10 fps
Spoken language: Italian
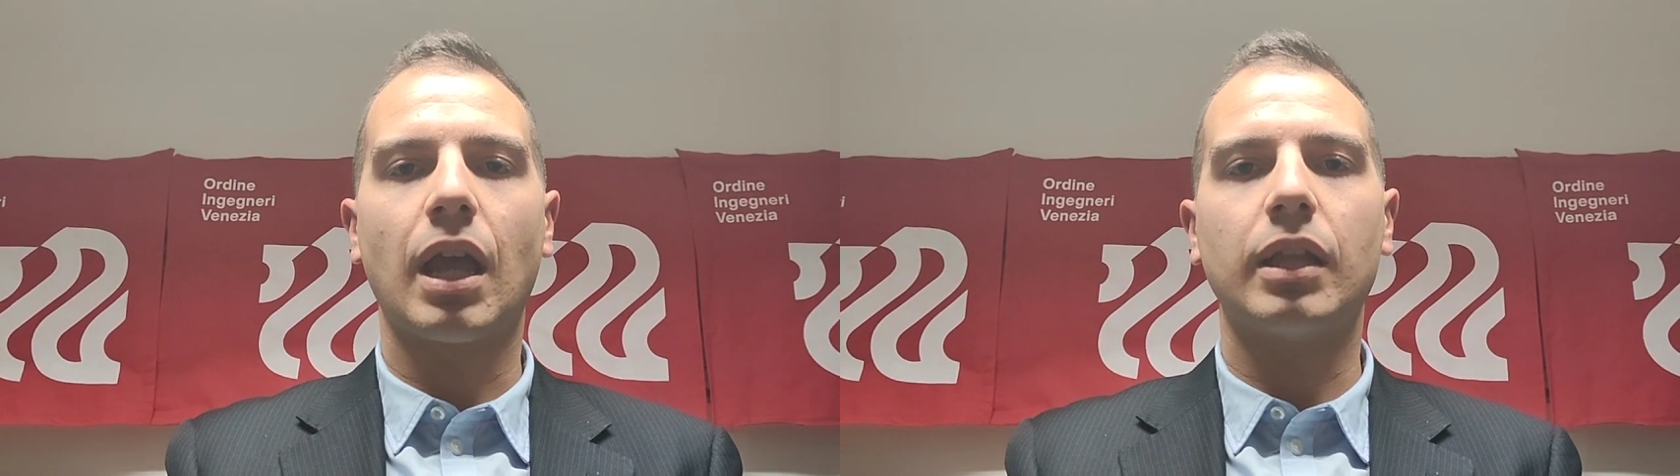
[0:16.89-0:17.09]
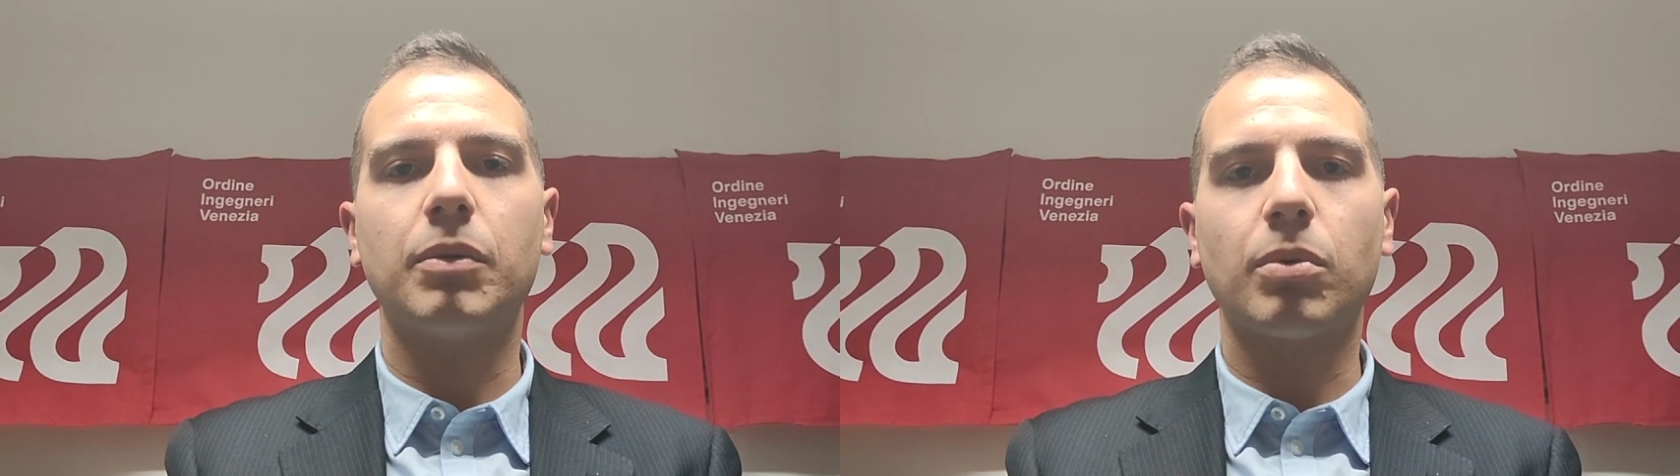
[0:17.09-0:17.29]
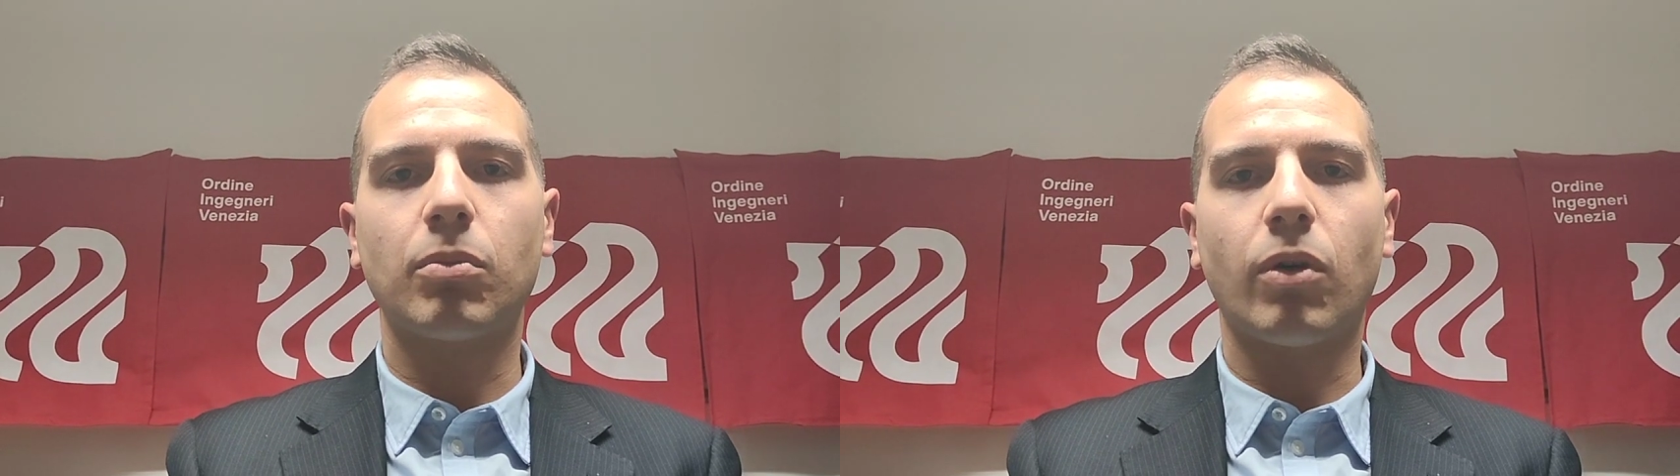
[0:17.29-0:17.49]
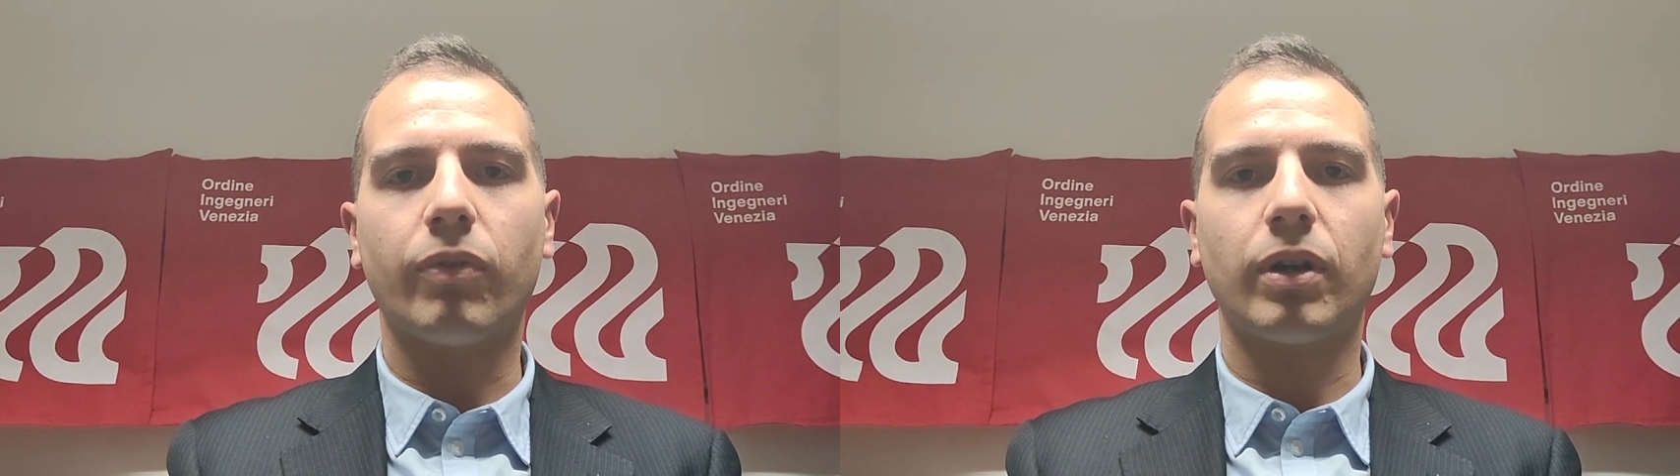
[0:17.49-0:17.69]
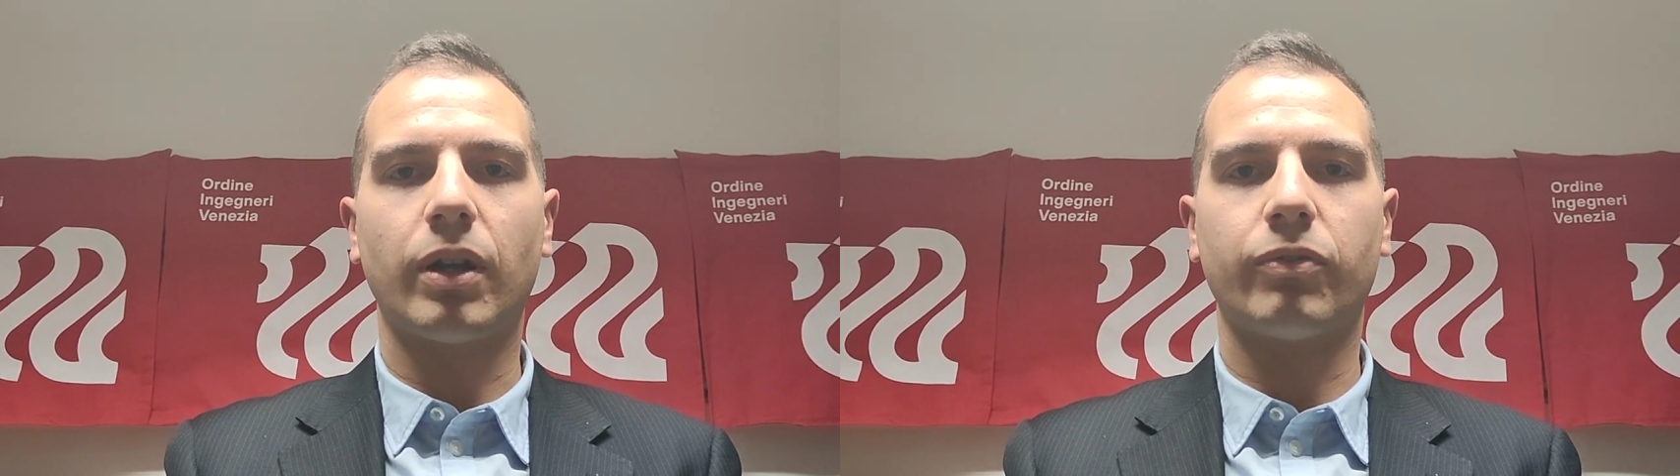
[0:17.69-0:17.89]
e di
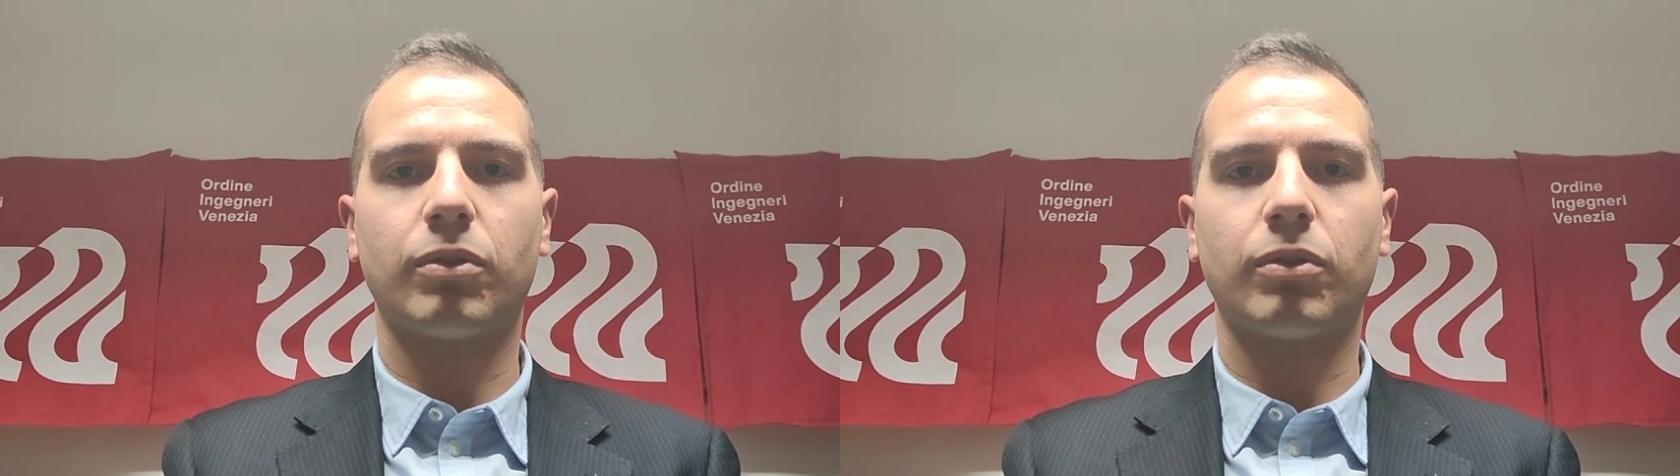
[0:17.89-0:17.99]
promuovere la